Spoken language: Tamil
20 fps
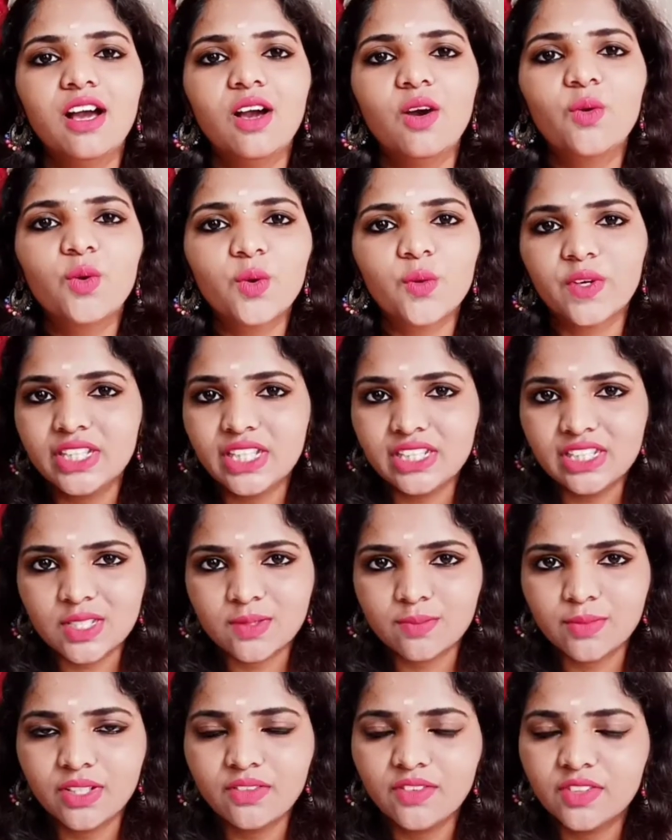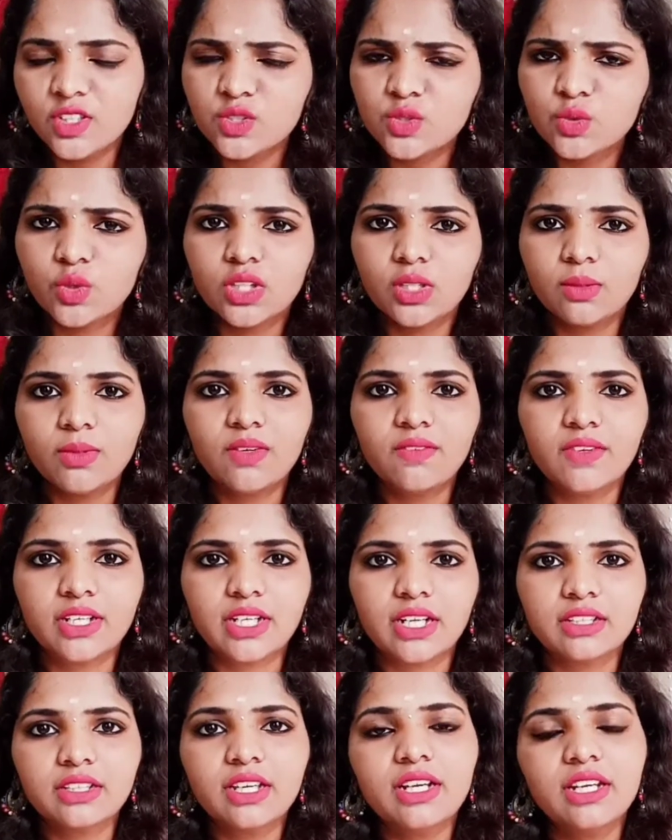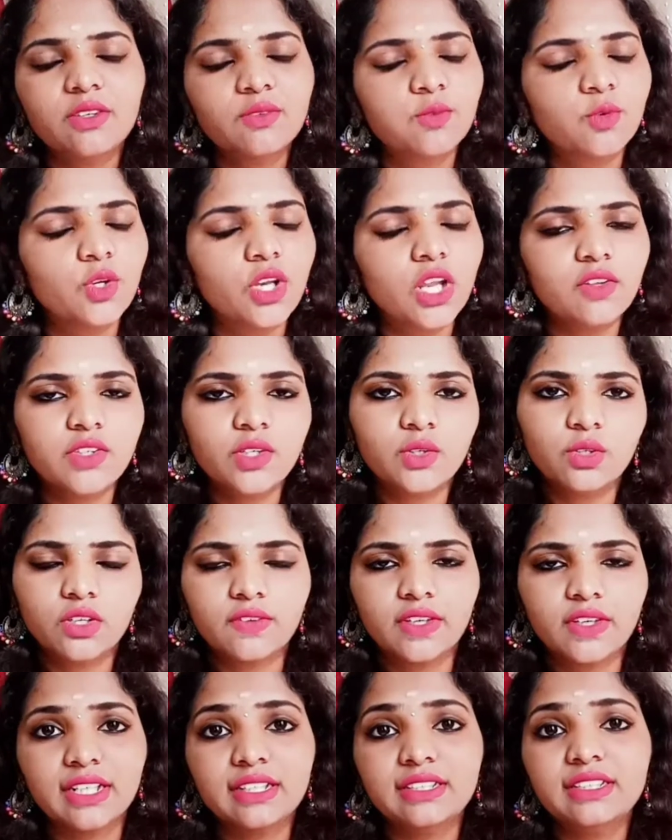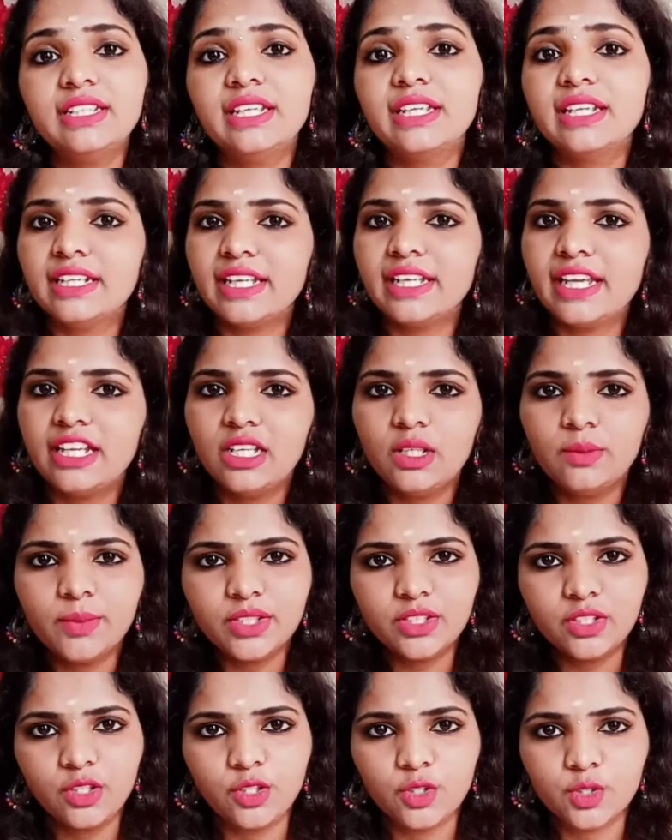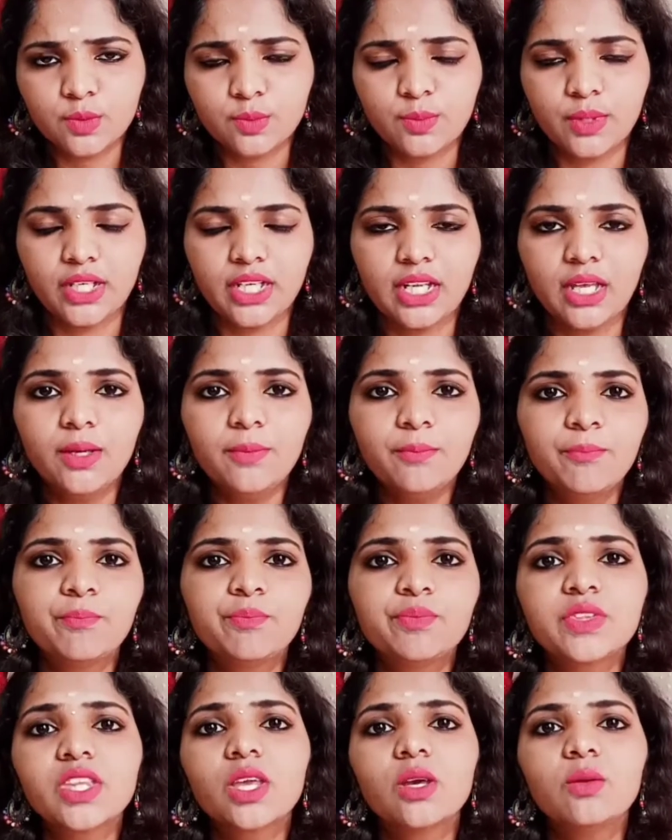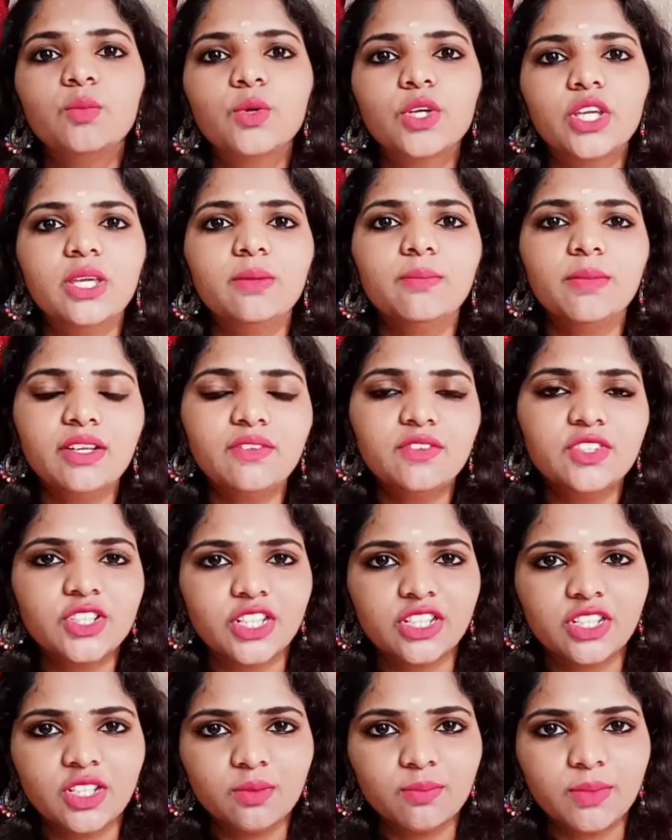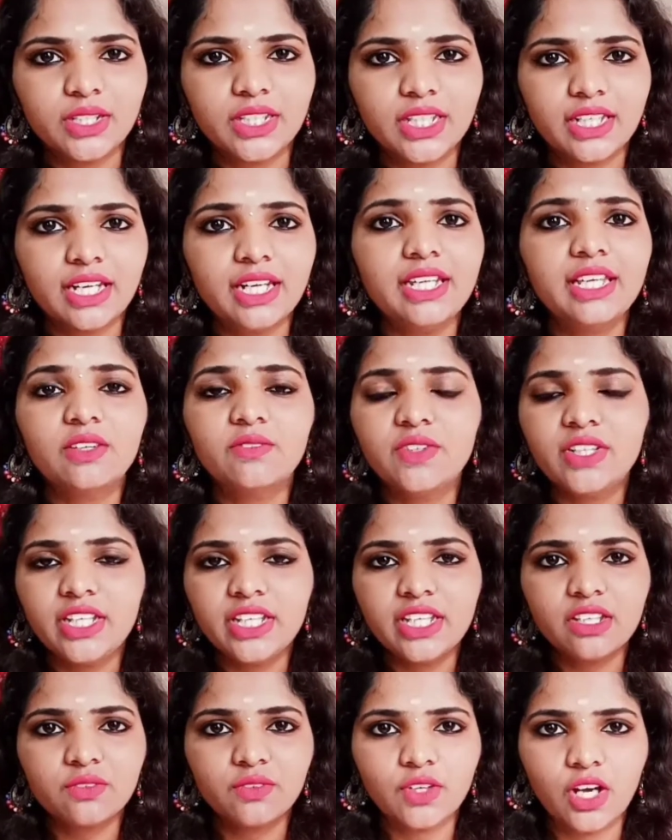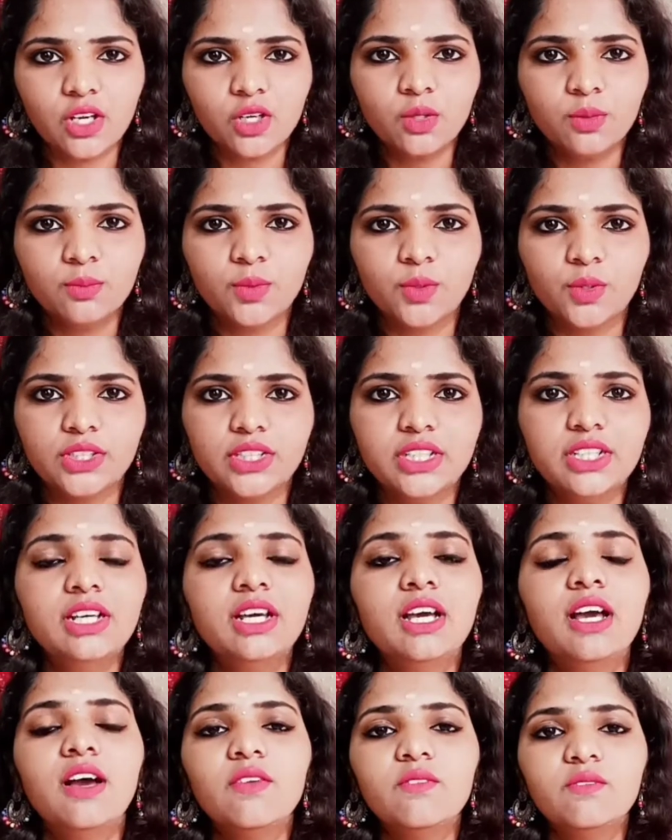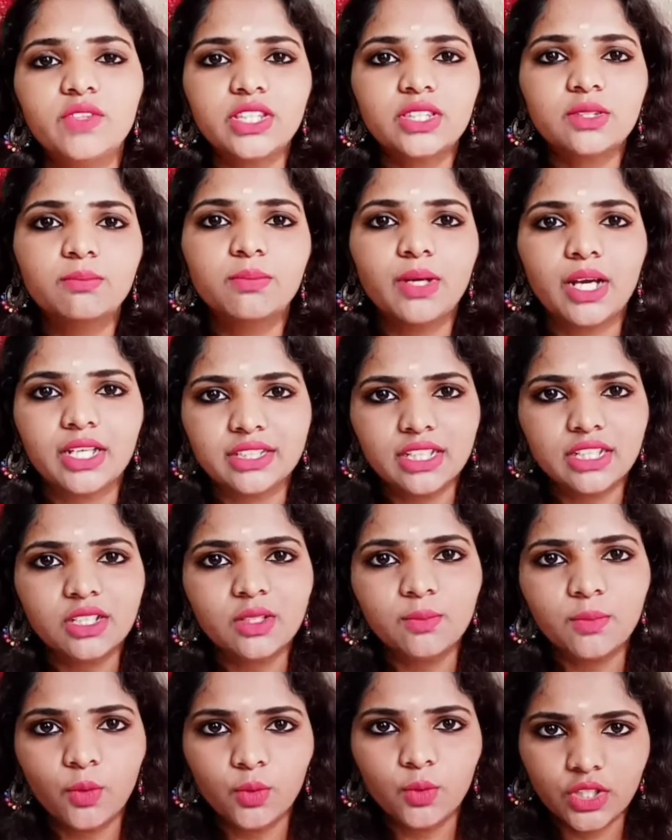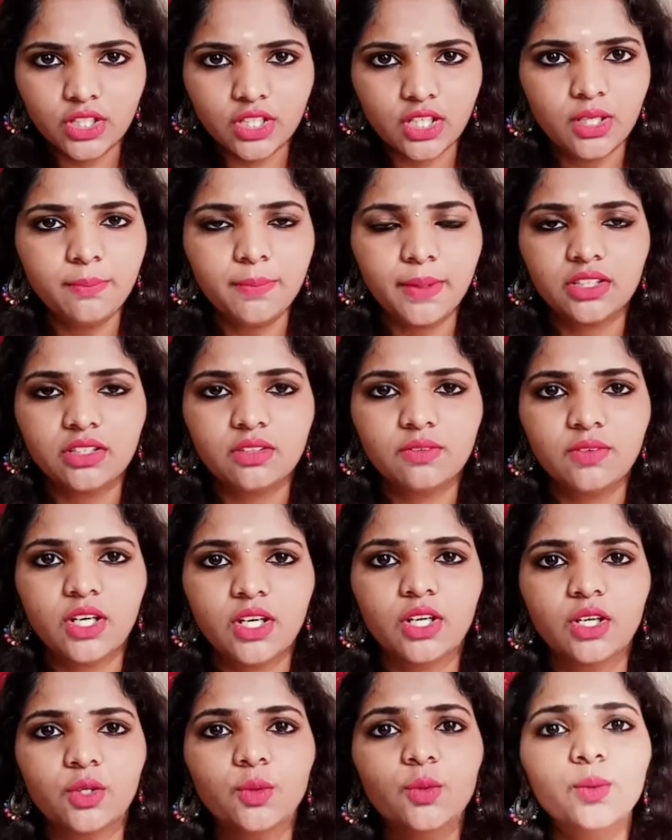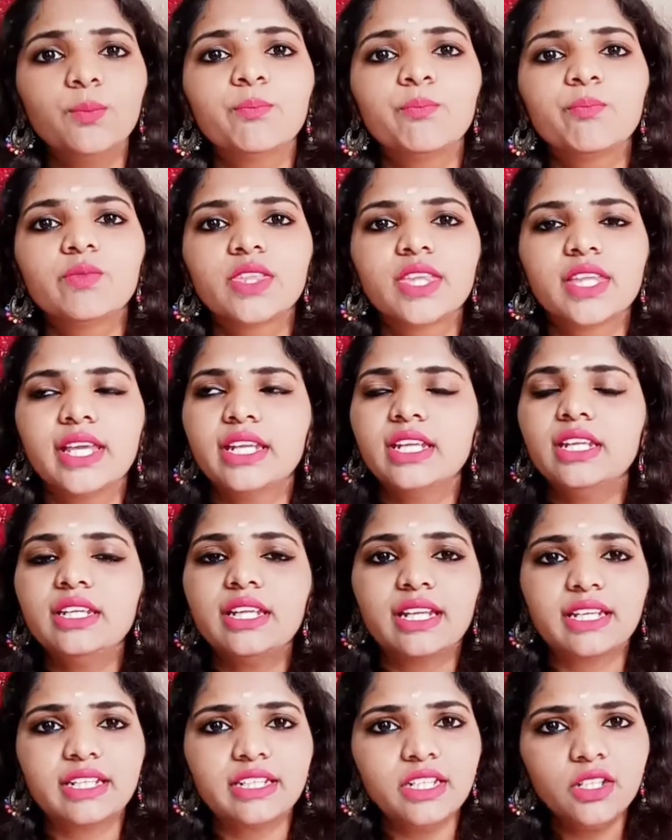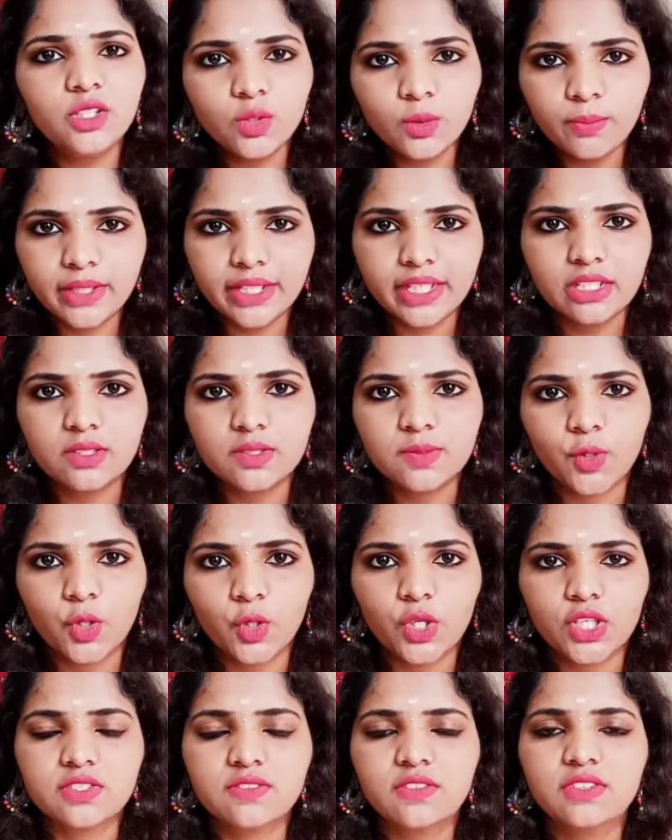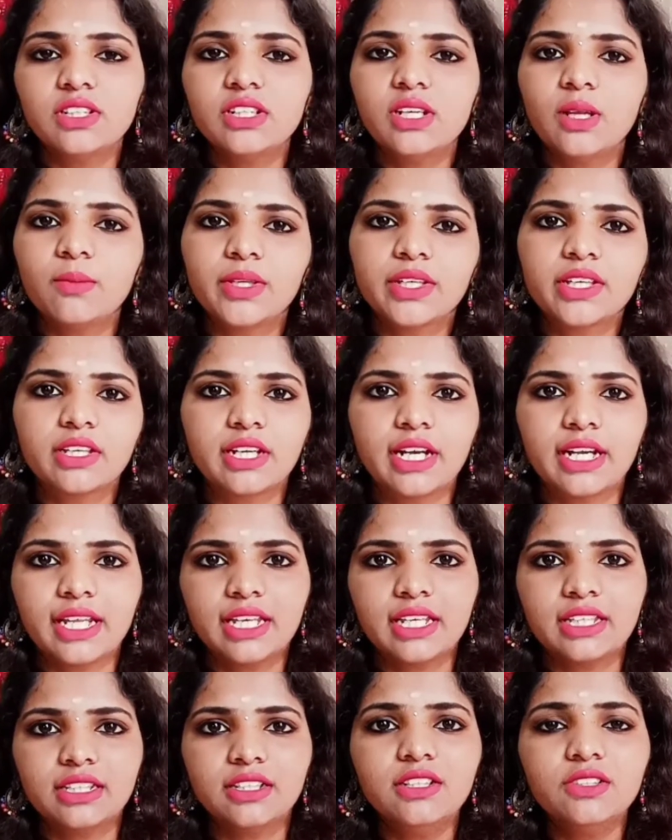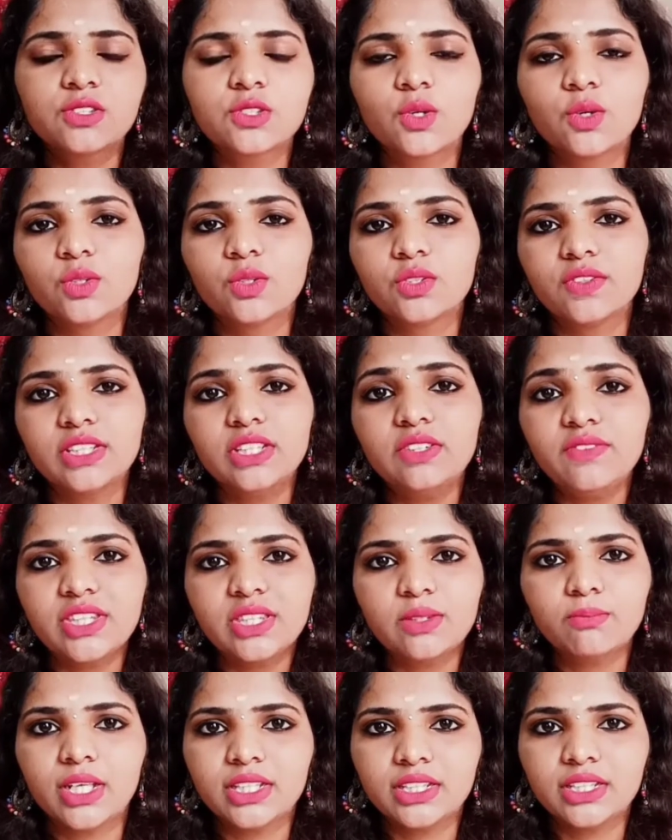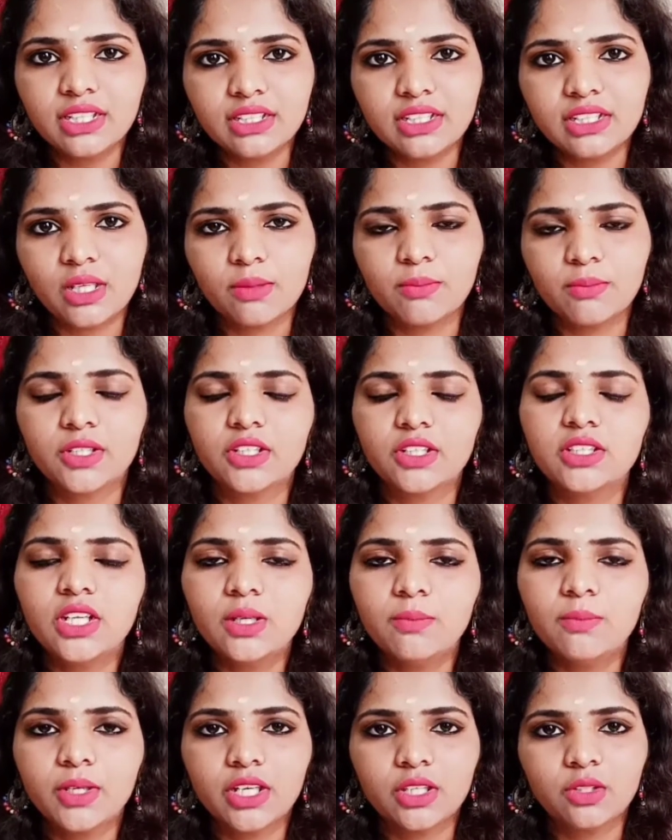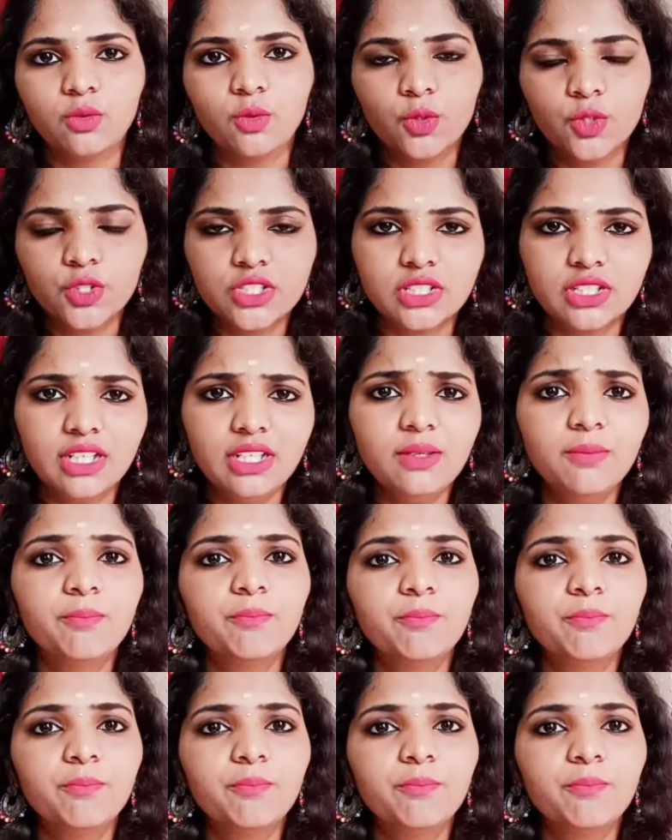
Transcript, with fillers: உங்களுக்கு வந்து அந்த ஸ்மெல் வந்து சுத்தமாக வராது அன்னைக்கு ஃபுல்லாகவே உங்களுக்கு வராது நீங்கள் டெய்லியுமே இது நீங்கள் யூஸ் பண்ணலாம் முக்கியமான விஷயம் என்னென்னு பார்த்தீங்கன்னா நீங்கள் வினிகர் வாங்கும்போது வித் மதர்னு போட்டிருக்கான்னு பார்த்து வாங்கணும் ஏன்னா நிறைய டூப்ளிகேட்ஸ் ப்ராடக்ட்ஸ் வந்து நம்மளுக்கு கிடைக்குது ஸோ அது வந்து வித் மதர்னு இருந்தால் மட்டும்தான் நம்மளுக்கு அது ஒரிஜினல்